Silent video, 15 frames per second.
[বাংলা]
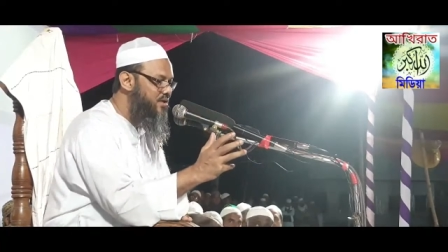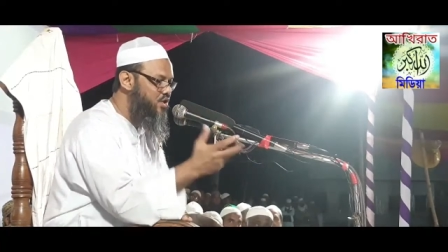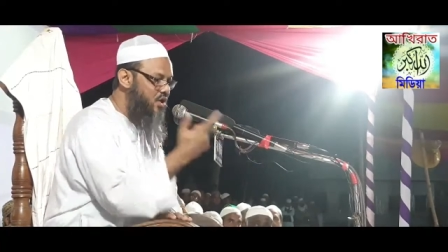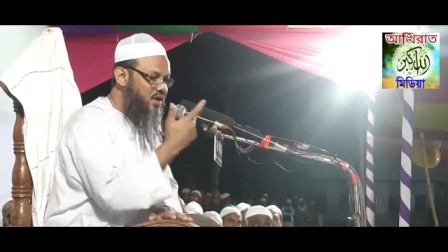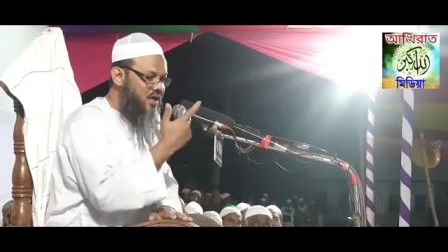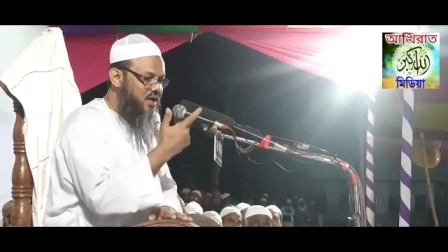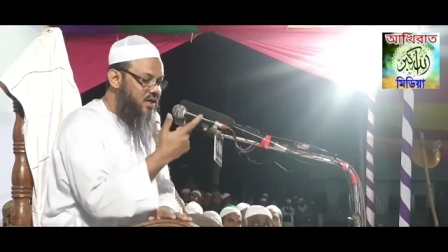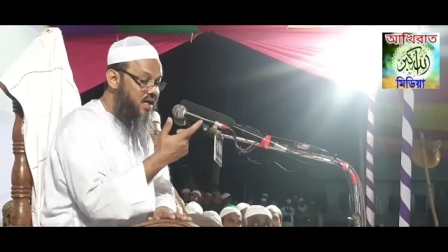
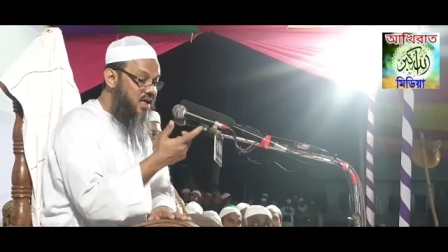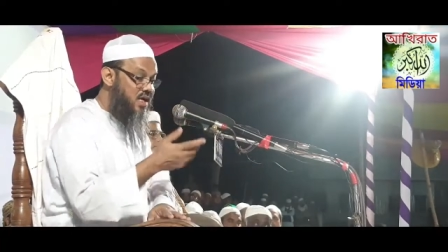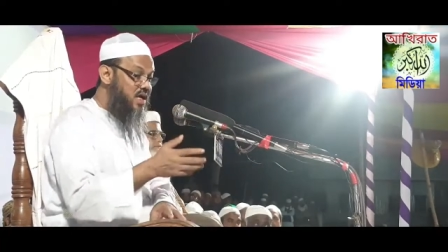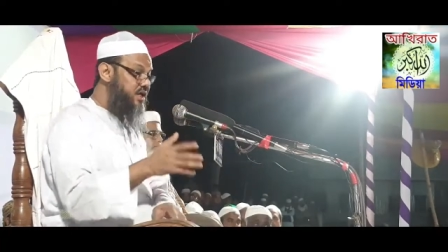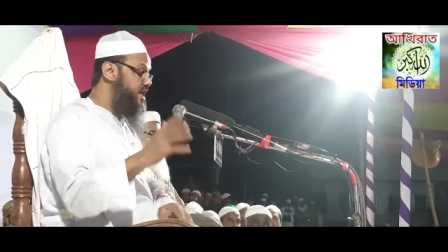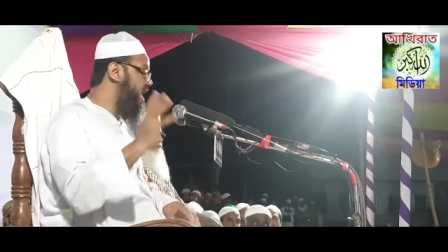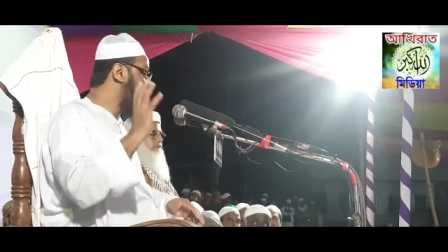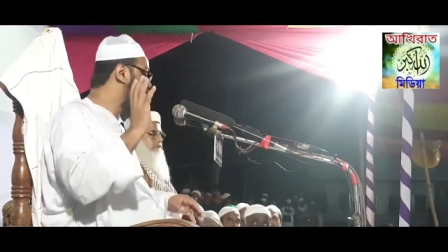শরীর
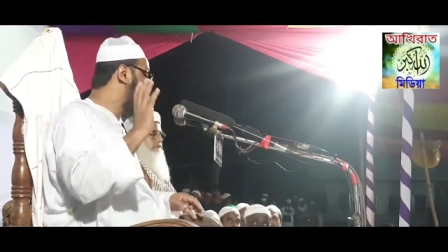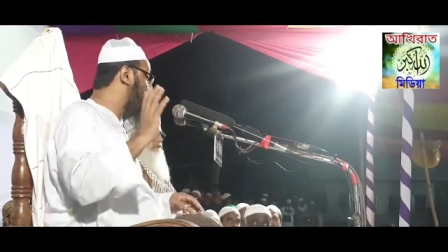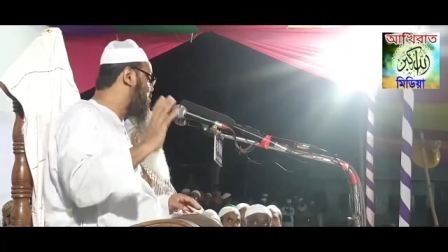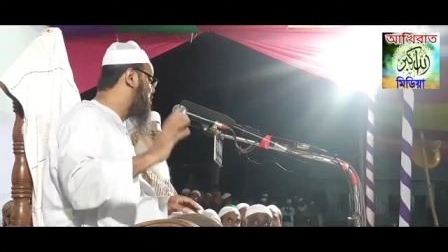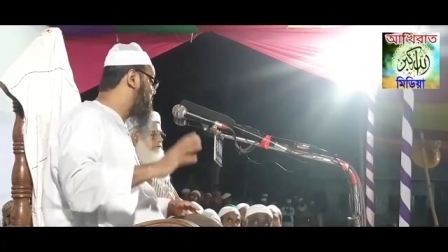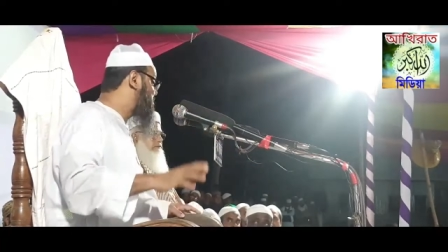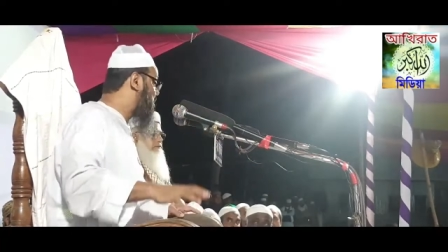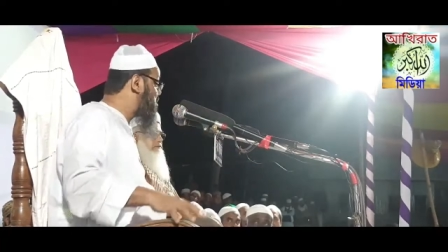ঠিক
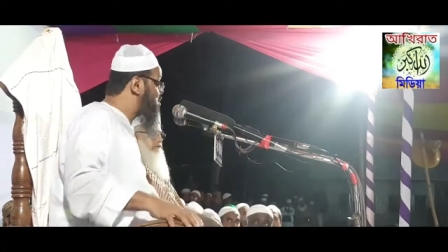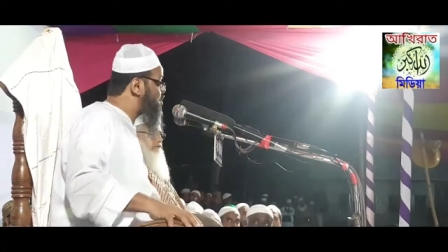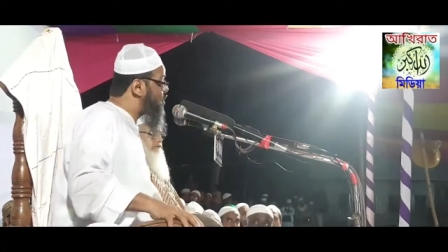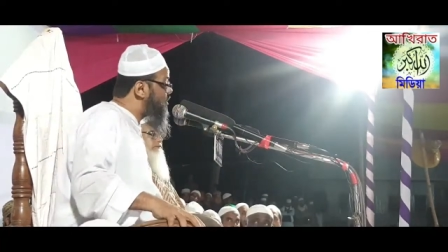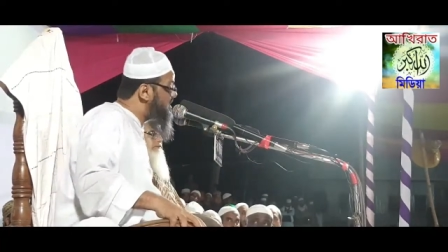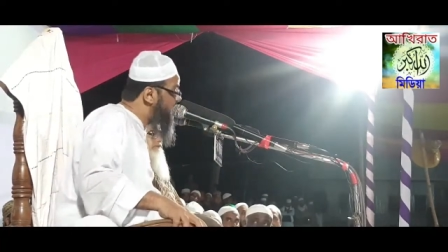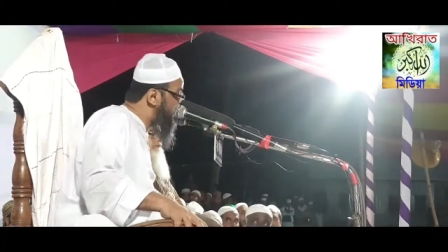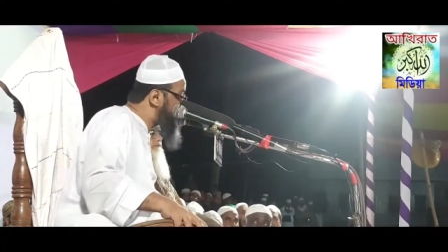তদ্রুপ যখন
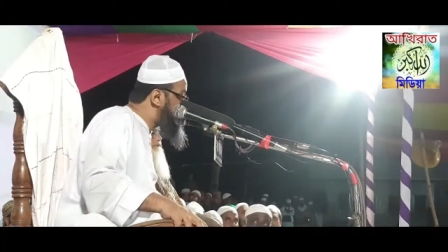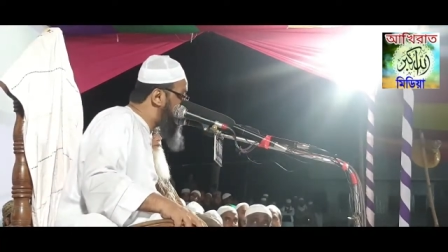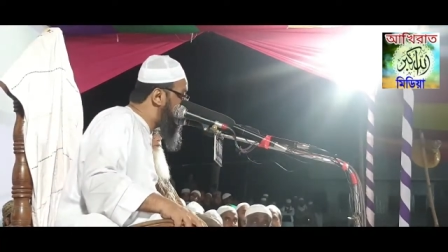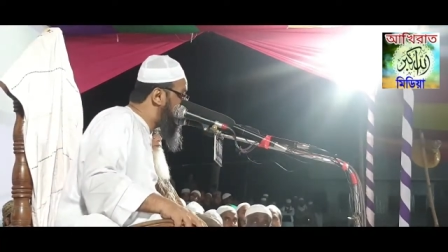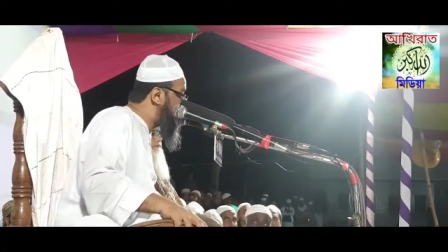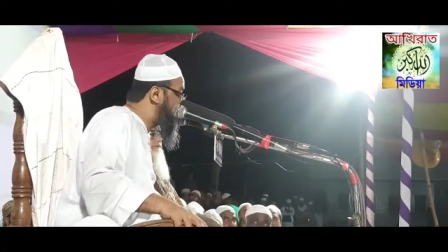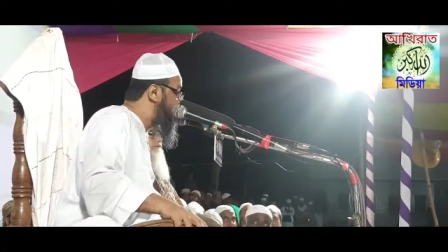শরিয়াত বলি